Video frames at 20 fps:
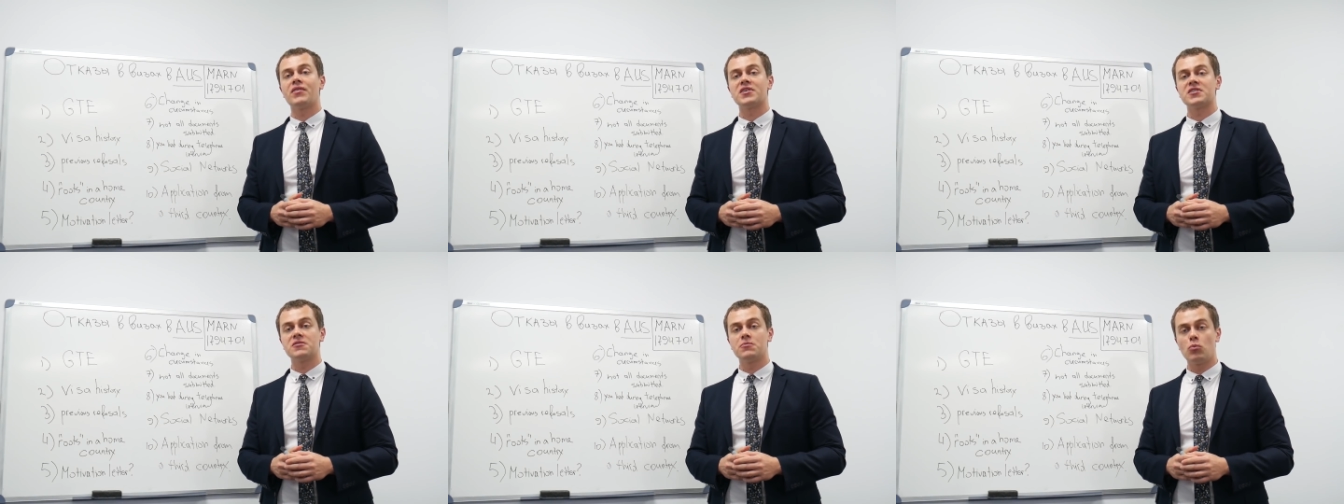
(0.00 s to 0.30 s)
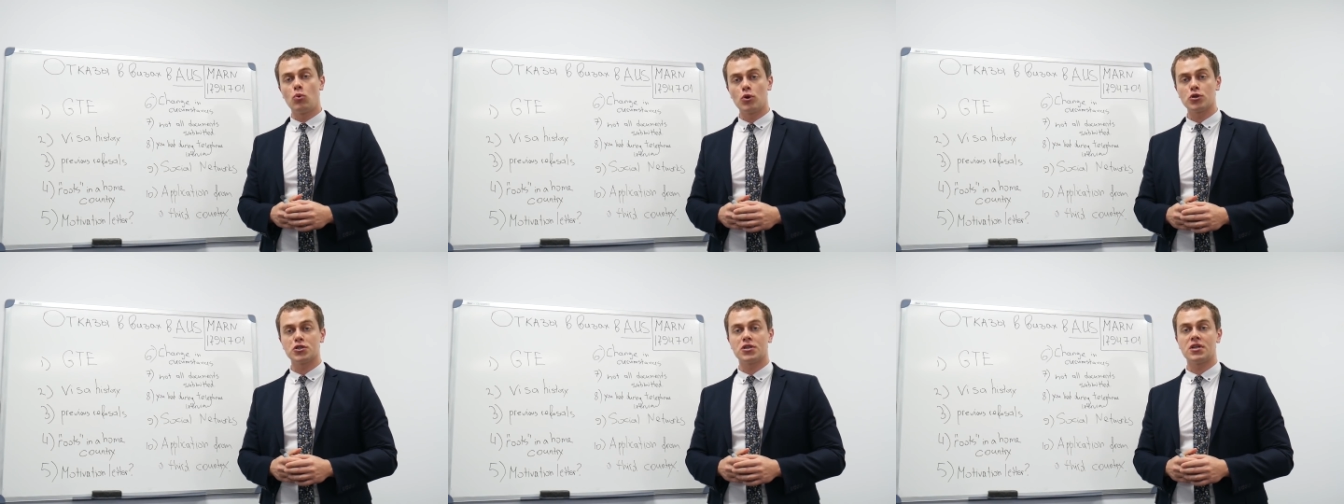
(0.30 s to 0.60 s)

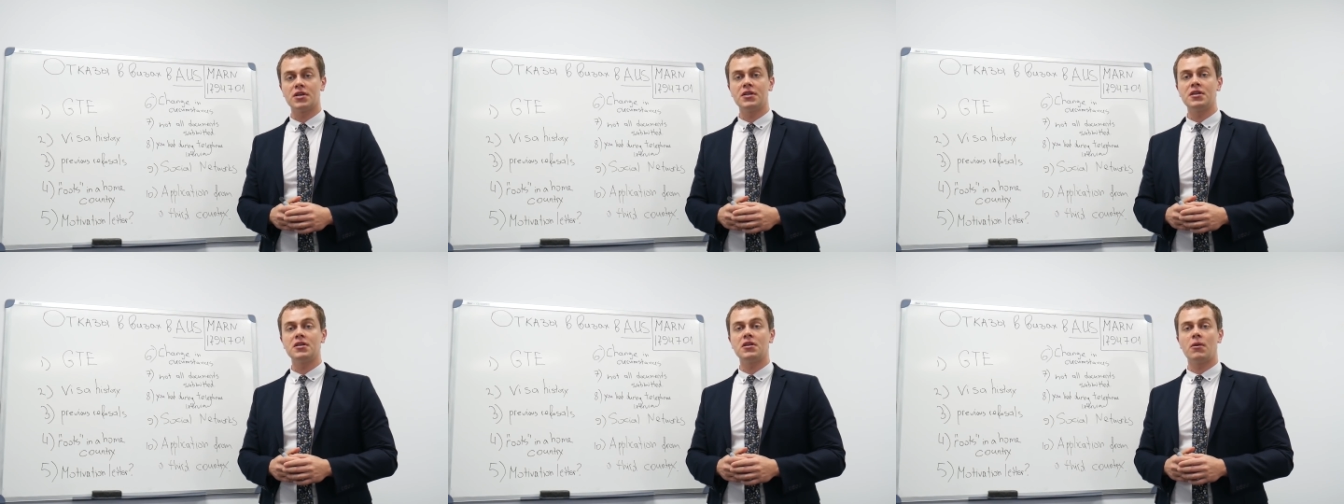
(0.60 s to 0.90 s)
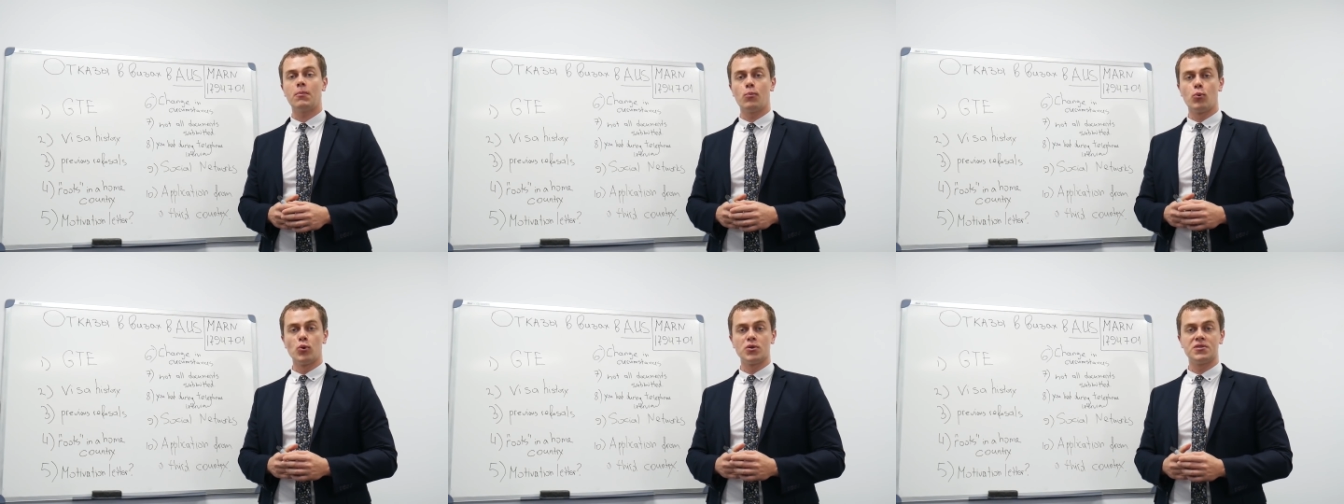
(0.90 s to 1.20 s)
возможно, не
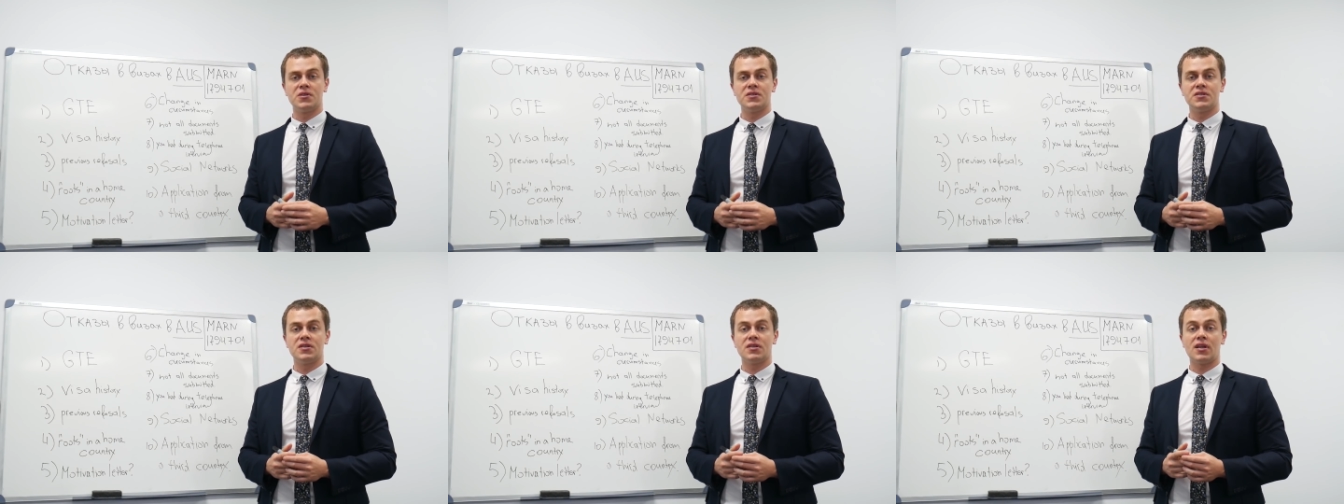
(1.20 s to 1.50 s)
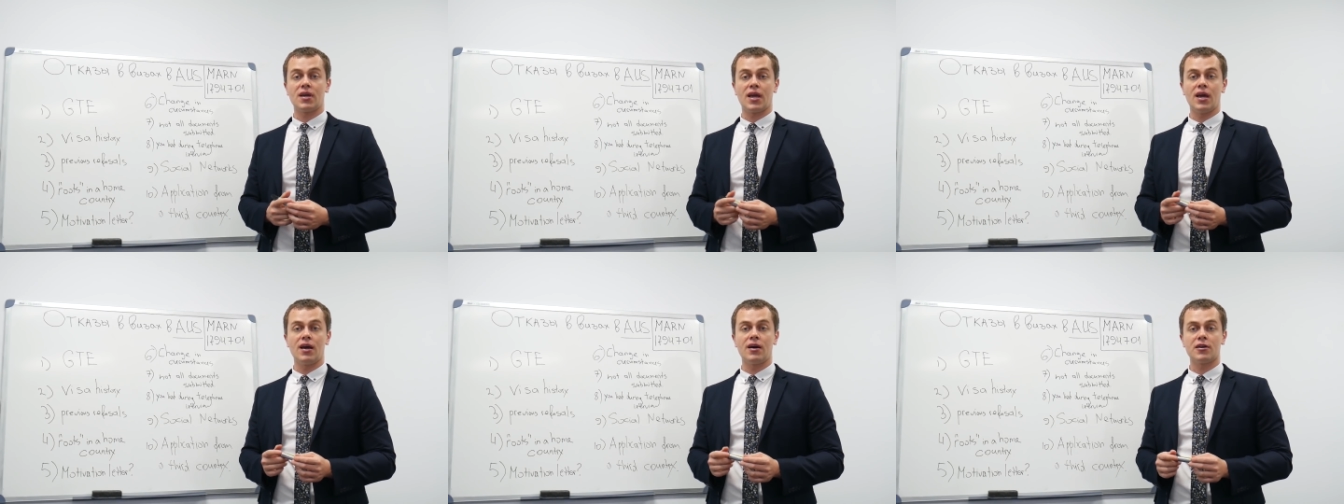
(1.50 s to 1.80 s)
допустите
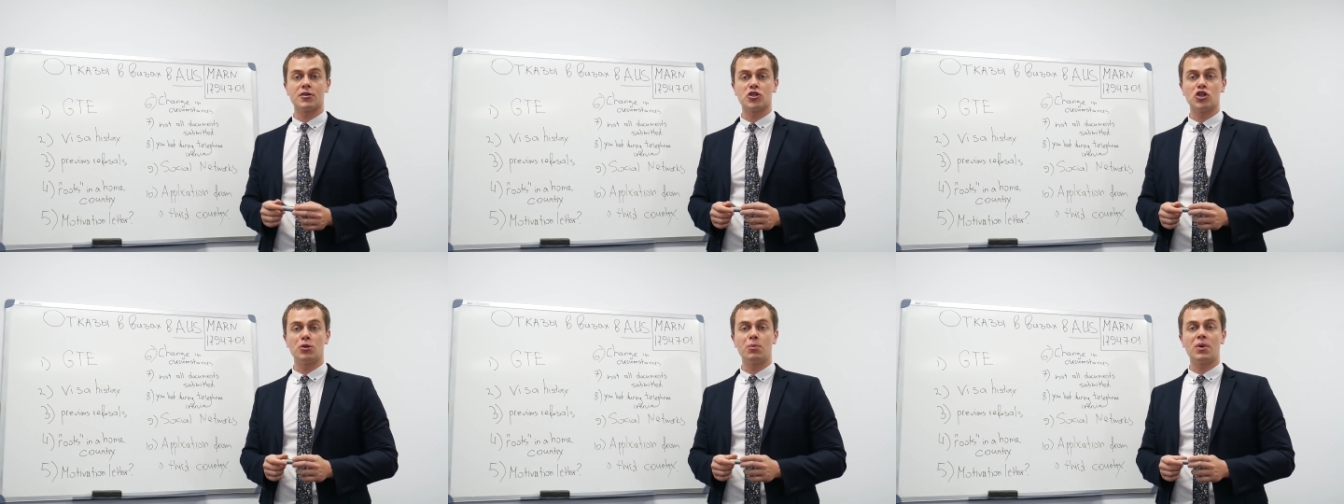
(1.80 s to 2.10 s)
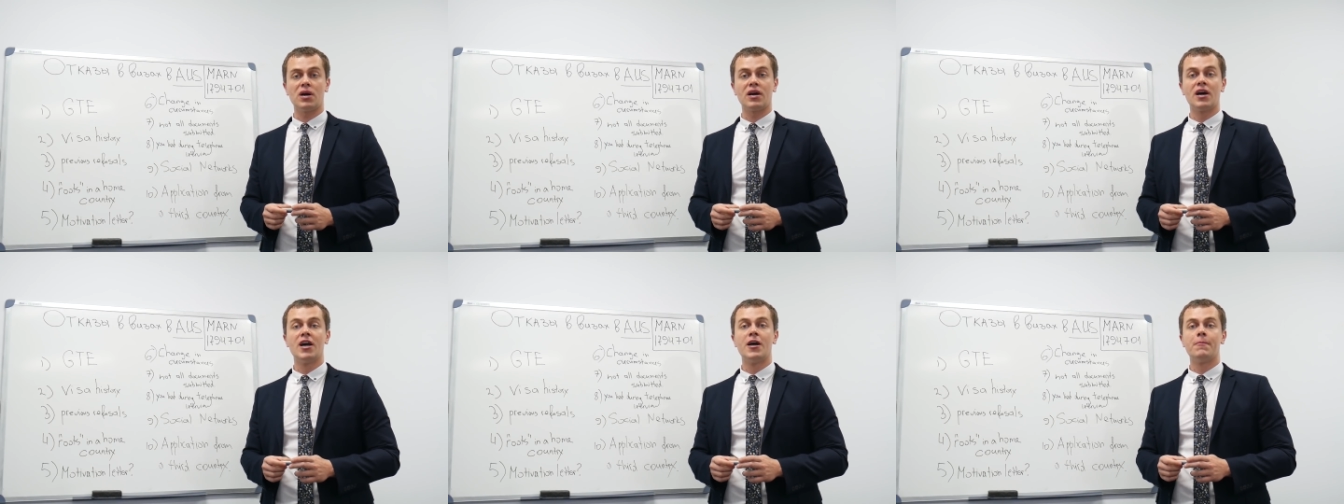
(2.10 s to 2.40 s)
таких
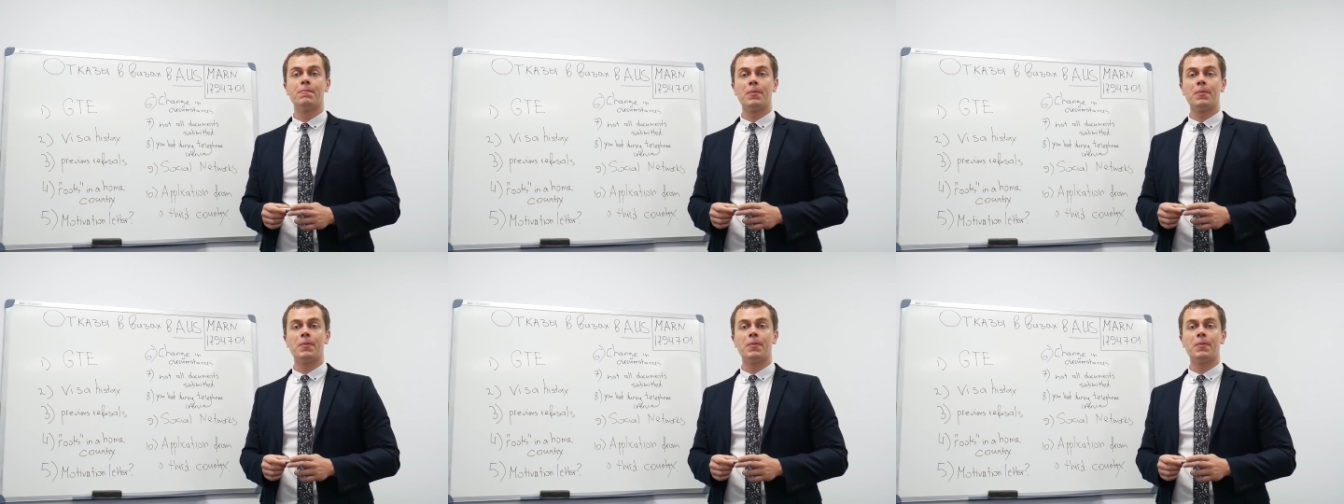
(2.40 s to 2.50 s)
ошибок